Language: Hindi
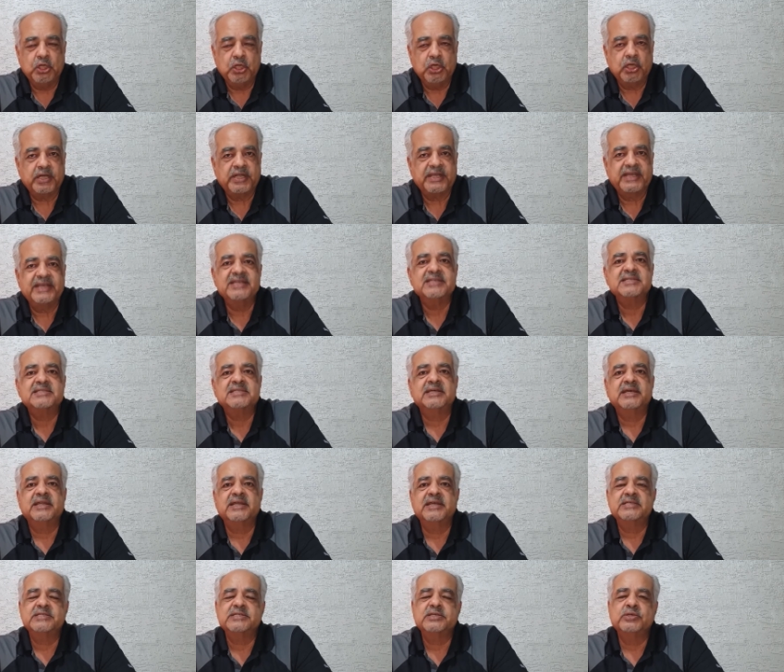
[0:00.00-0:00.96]
और किस
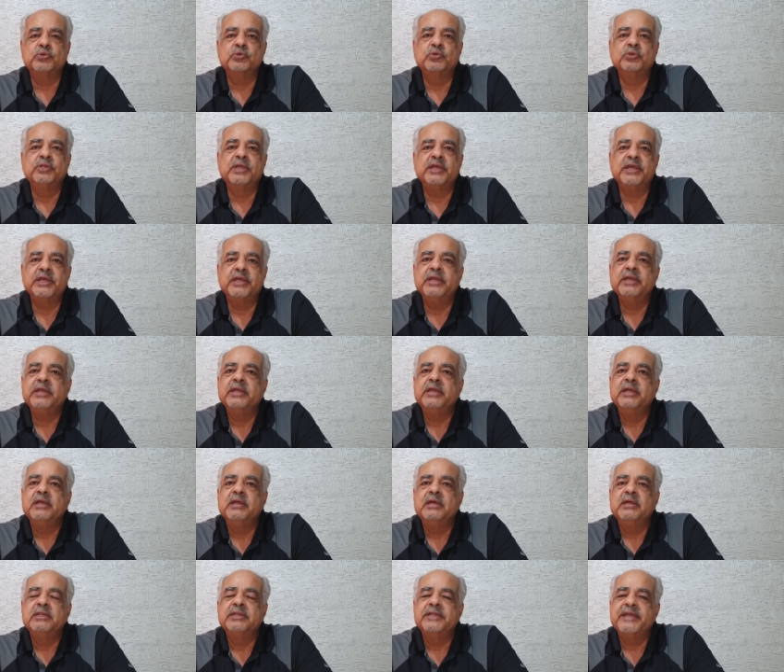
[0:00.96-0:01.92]
तरह से उनकी
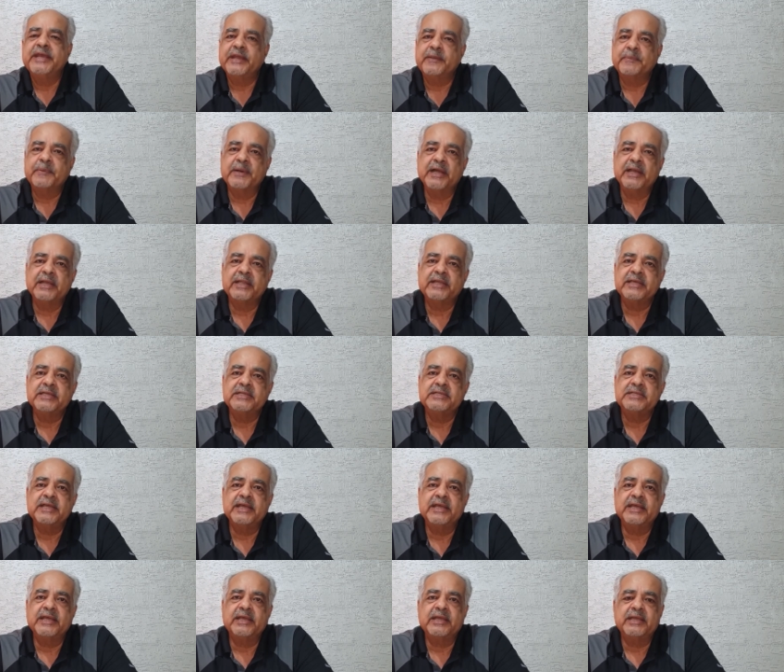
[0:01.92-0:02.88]
देखभाल की
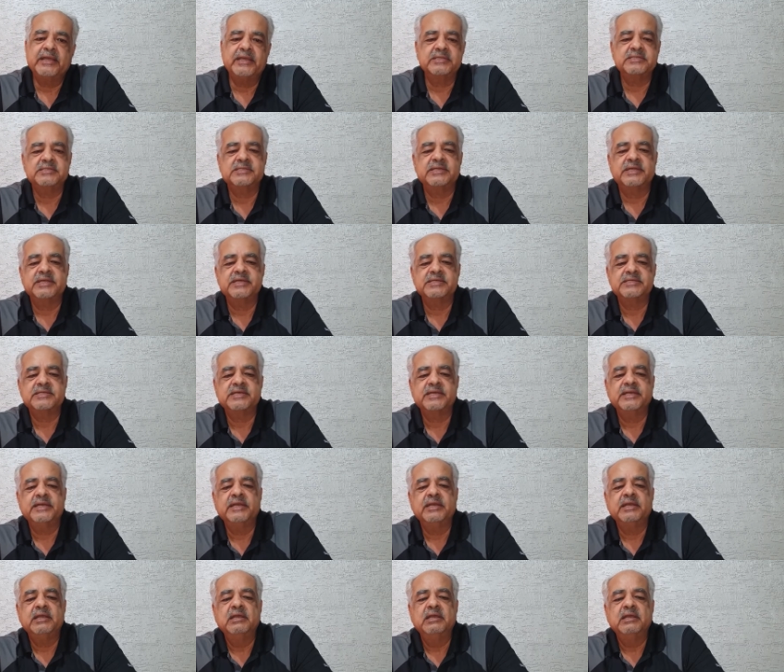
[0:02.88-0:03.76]
जाए किस तरह से